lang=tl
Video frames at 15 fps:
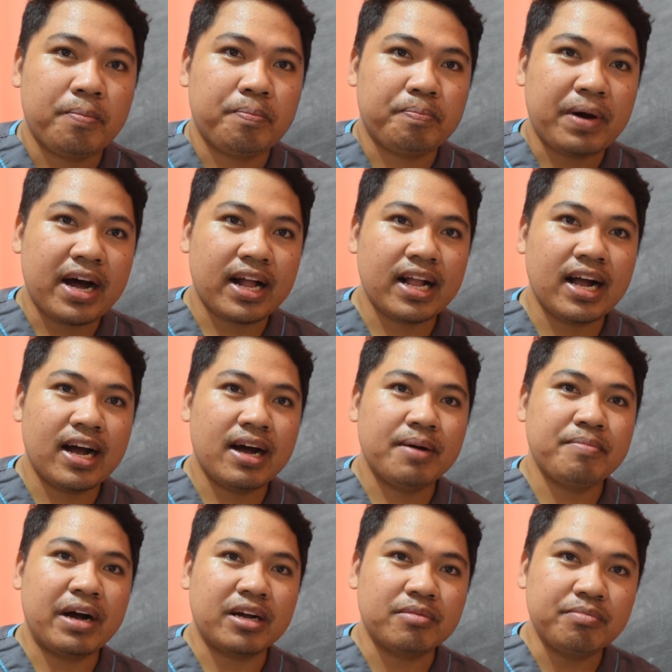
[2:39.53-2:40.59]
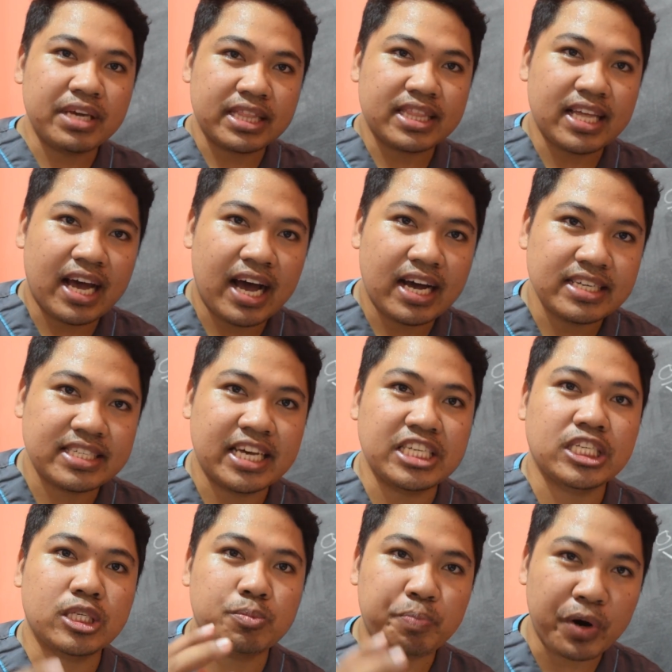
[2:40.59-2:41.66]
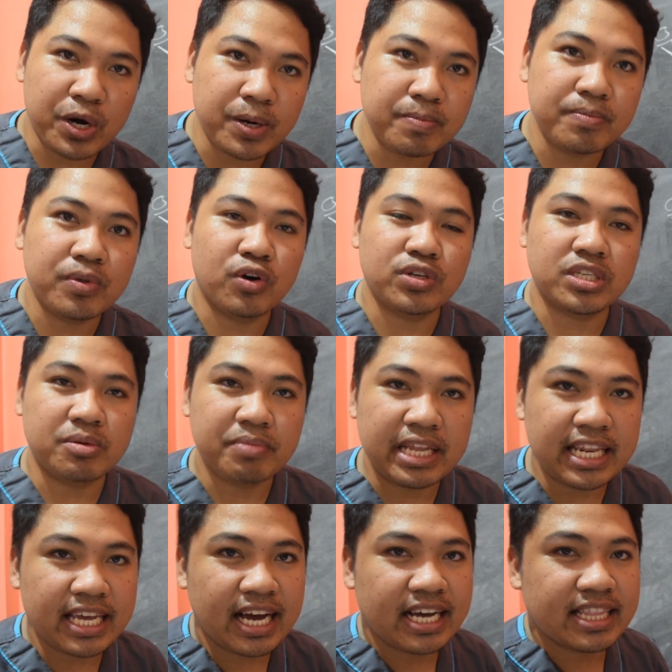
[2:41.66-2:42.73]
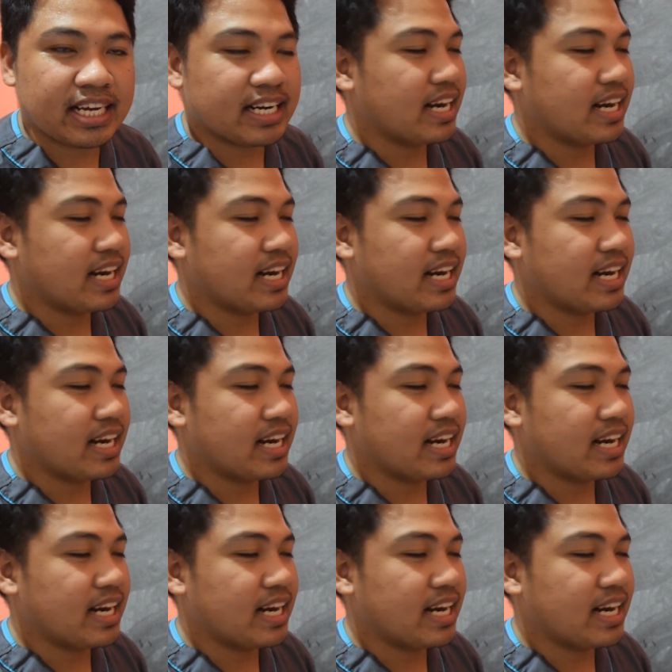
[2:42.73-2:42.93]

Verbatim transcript: para mag-meet sa sperm o similya ng